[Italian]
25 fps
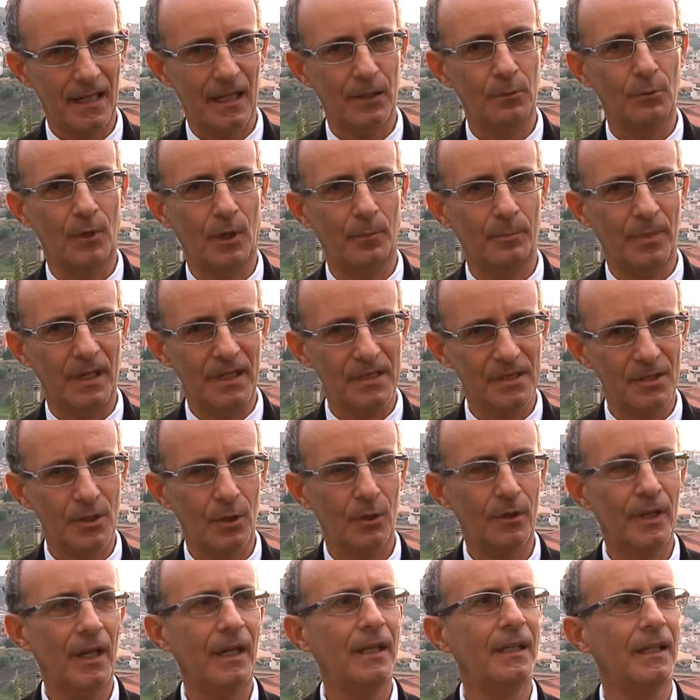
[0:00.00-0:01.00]
ad una
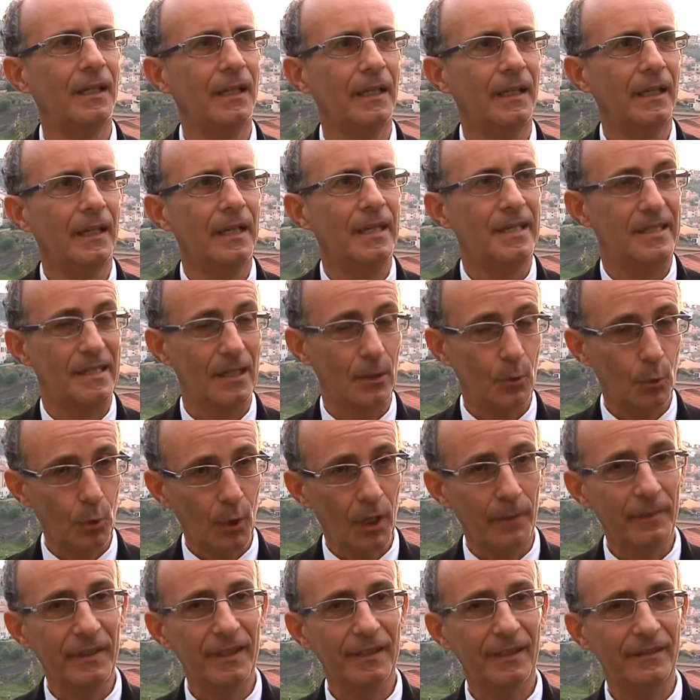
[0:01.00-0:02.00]
persona
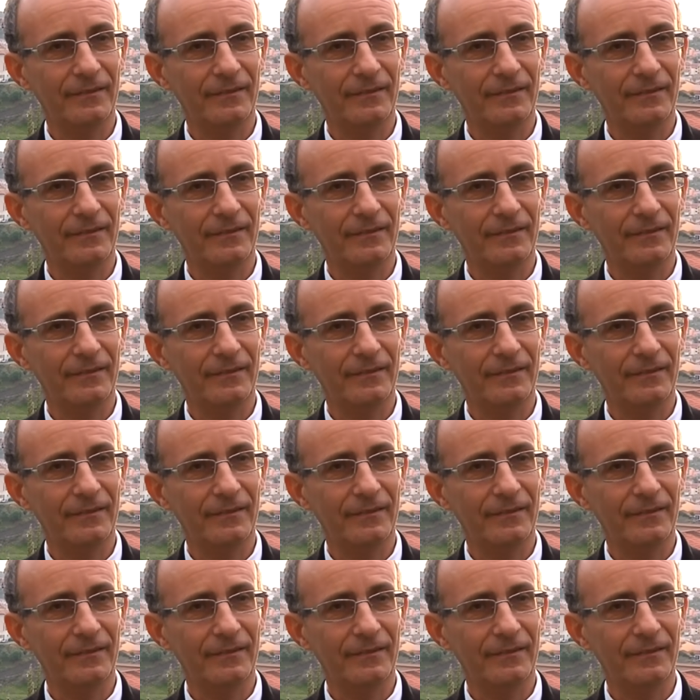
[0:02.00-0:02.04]
sicuramente